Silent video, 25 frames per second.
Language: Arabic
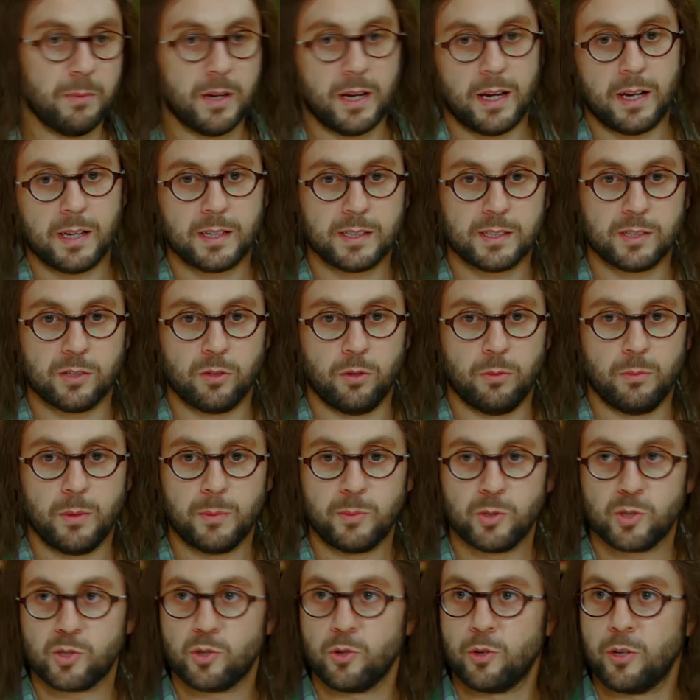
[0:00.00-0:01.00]
هم العكس، هم
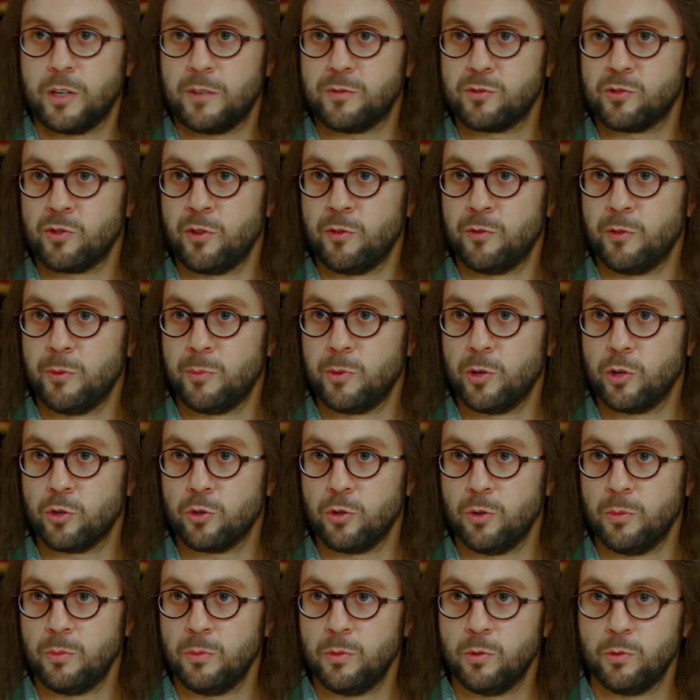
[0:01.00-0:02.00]
بيستروا نفسهم في
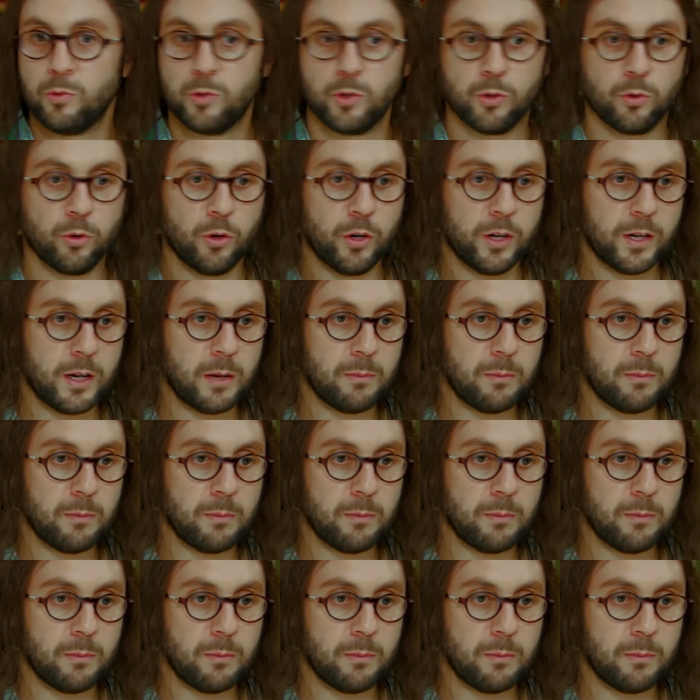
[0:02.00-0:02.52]
بيوتهم ويجوا